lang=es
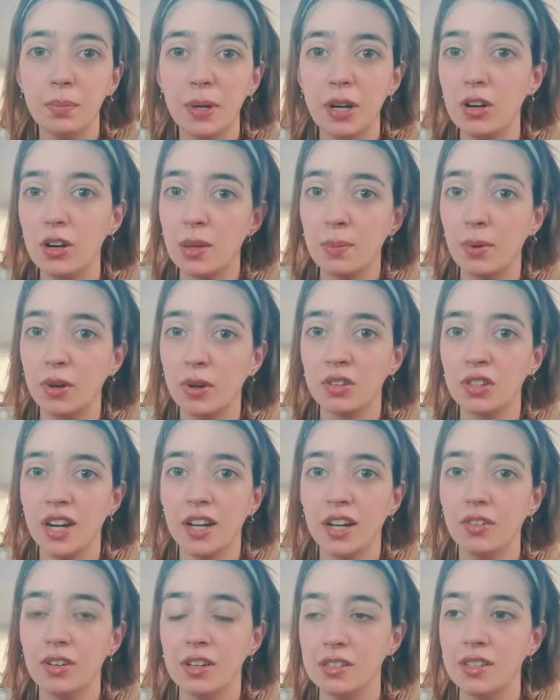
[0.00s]
pero los
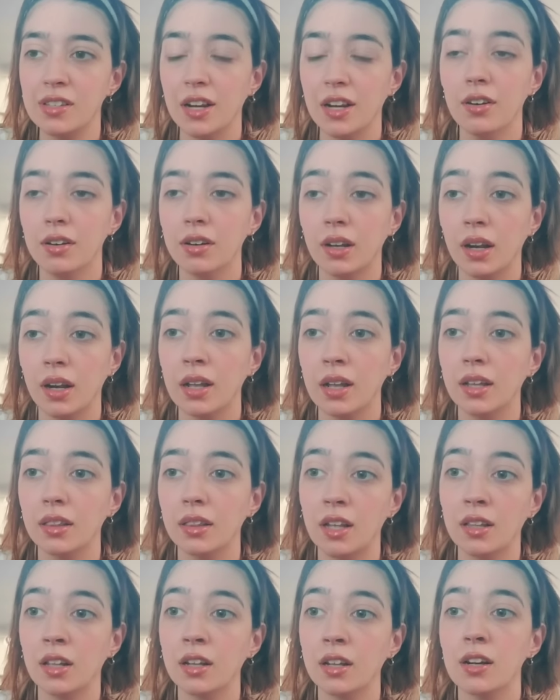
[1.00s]
hipocondriacos en serio creen que
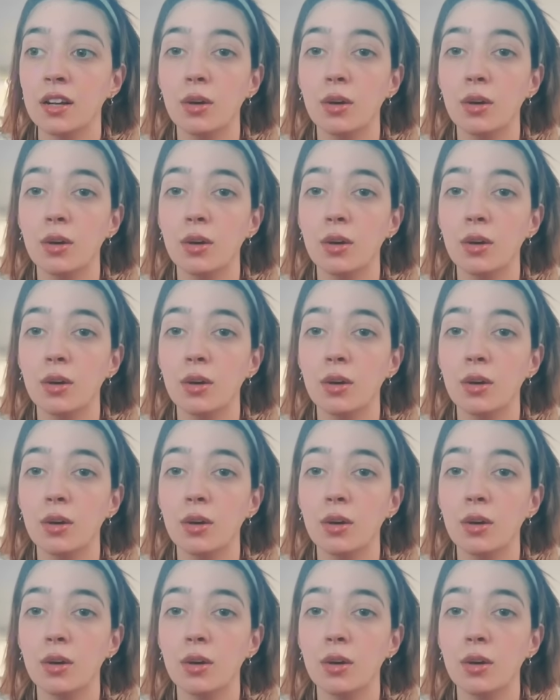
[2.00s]
tienen